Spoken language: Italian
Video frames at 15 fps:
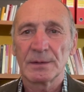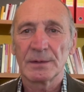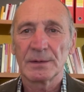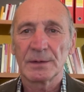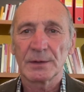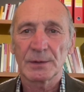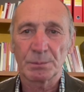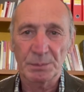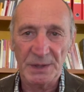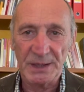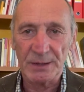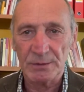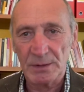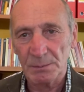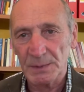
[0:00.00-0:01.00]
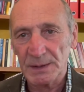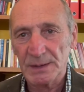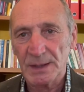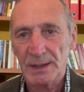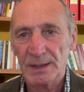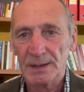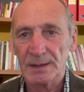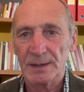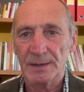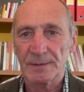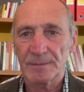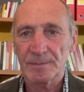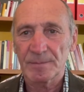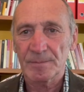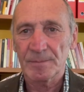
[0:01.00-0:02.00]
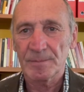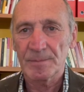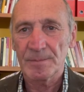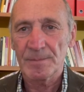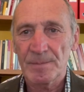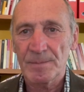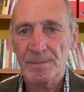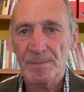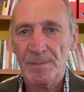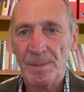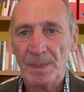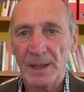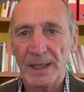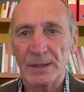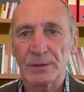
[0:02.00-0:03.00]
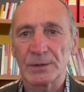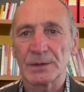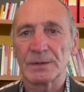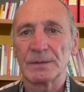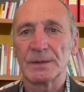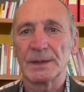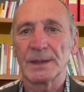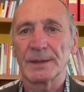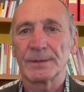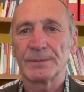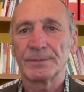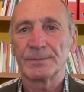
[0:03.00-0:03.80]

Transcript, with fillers: spirito e materia e così via.